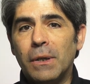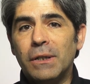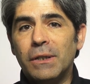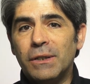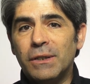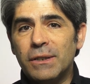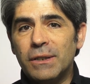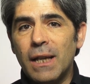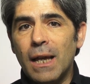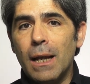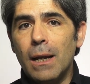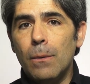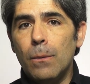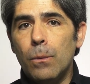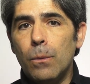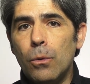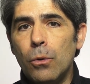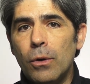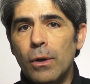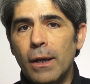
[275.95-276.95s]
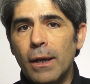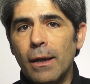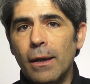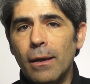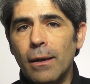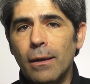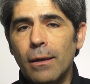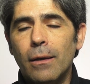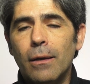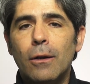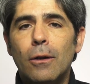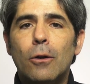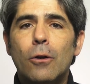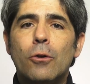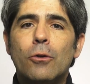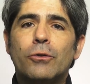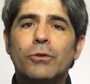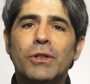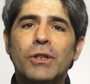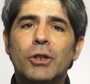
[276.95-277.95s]
salvo que
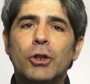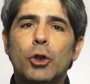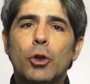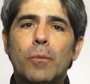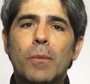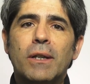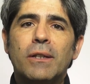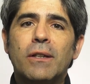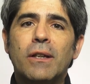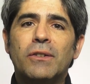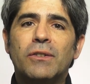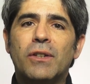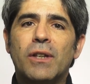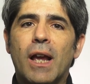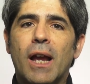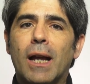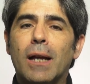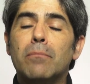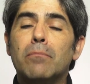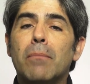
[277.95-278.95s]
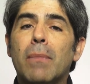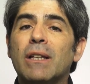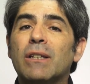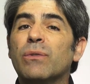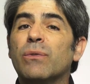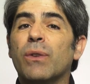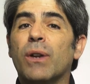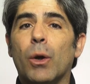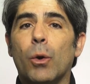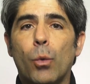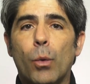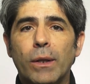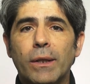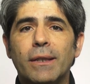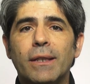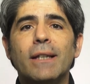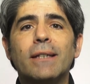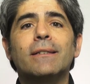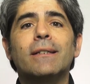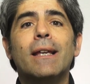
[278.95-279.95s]
los síntomas se hagan más
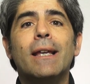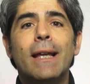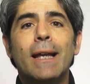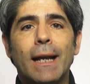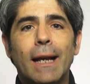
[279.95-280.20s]
frecuentes,